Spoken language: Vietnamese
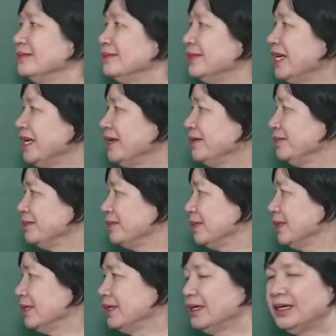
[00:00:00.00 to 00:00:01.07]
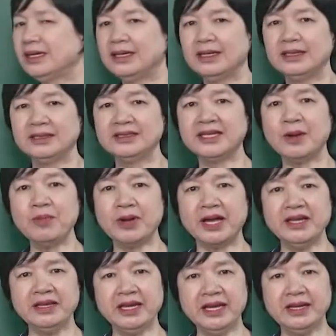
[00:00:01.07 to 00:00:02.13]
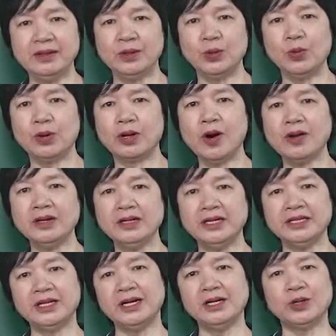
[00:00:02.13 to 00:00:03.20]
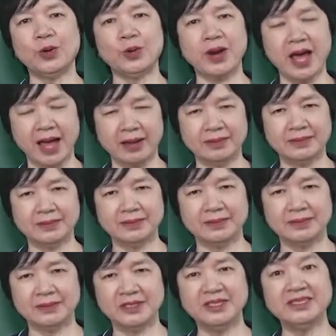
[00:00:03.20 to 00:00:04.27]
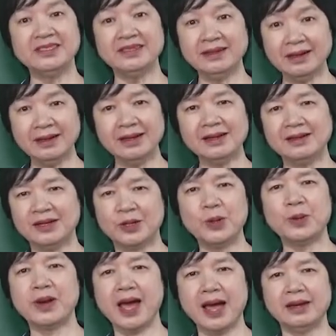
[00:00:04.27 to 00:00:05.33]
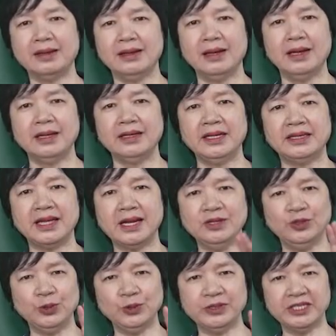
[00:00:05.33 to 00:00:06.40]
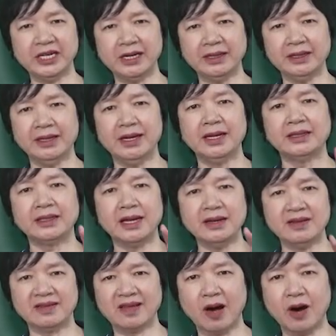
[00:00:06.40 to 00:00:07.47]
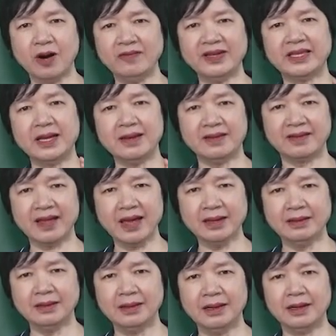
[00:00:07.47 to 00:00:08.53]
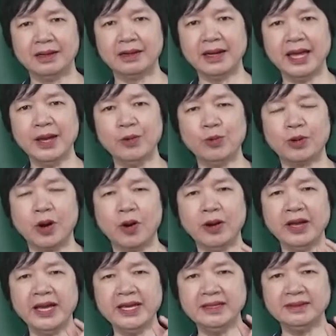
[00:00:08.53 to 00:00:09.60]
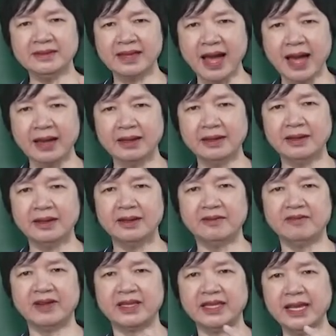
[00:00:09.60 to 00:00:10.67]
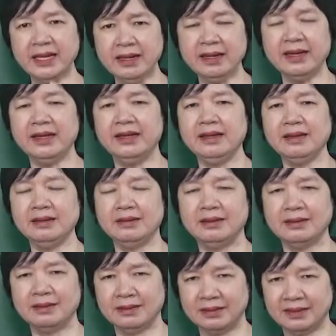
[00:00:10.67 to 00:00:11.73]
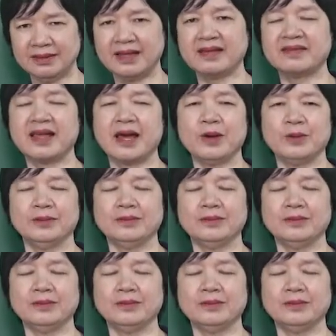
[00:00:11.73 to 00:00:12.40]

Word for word: Đây. Trong cái nhìn của con người thời cổ đại, người xưa đấy, người cổ đại đấy, thì thần trụ trời, thần gió và thần sét đều có hình dạng và tính khí ra sao?